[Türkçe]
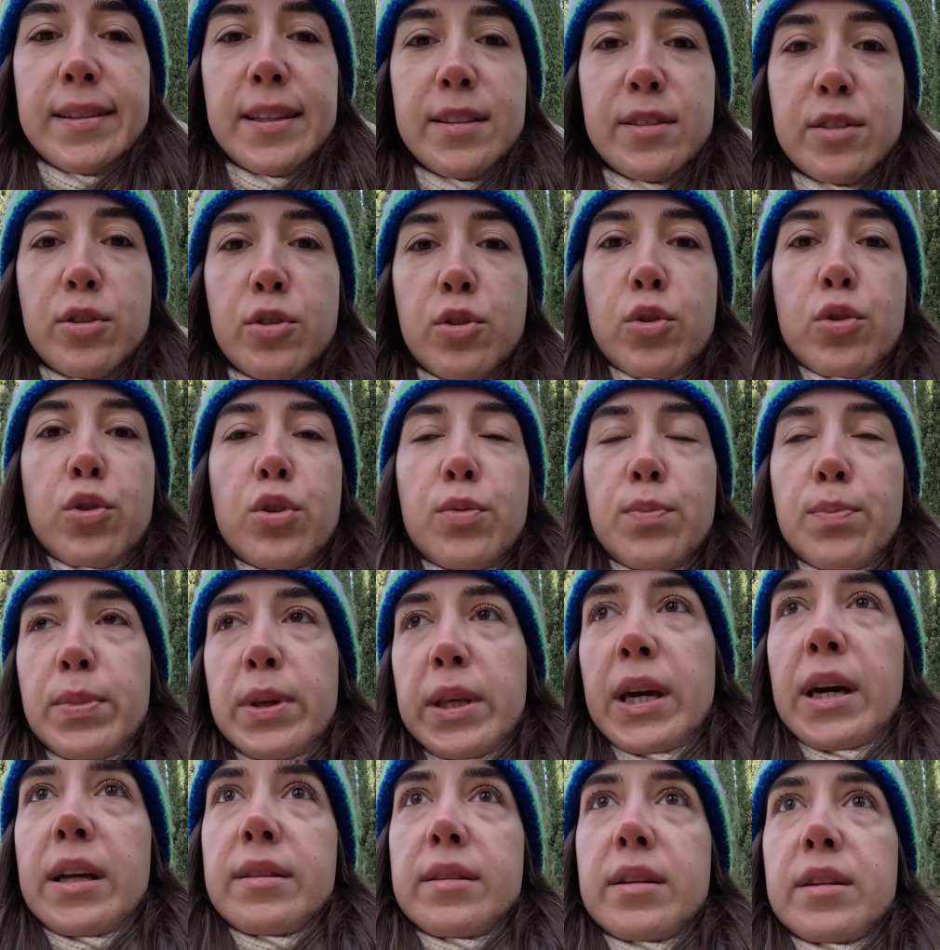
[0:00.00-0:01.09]
titriyorum
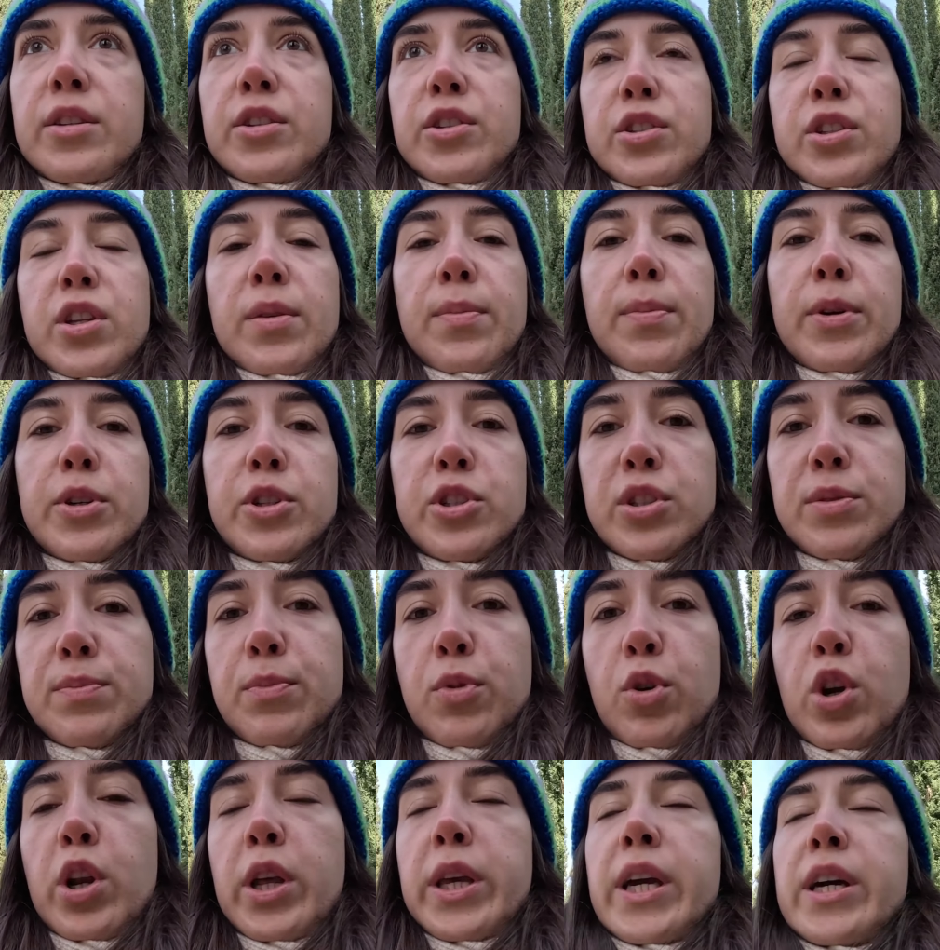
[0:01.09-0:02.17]
bir yandan işte
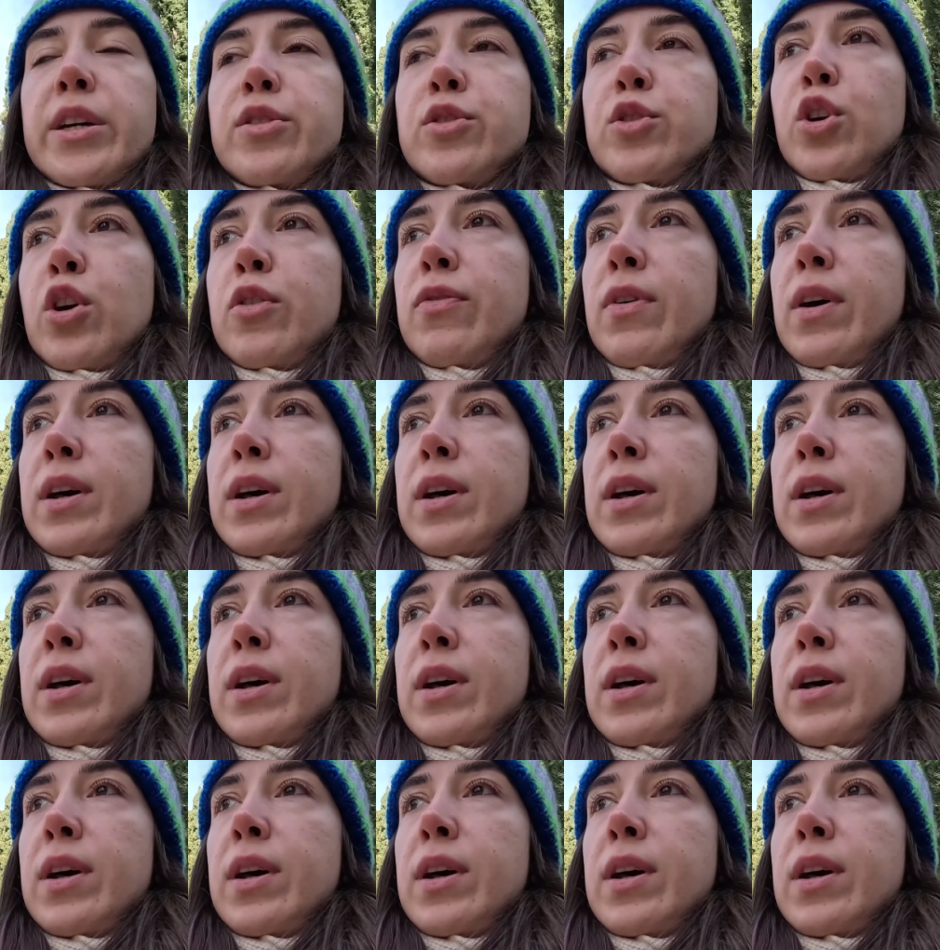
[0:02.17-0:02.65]
başım böyle yanıyor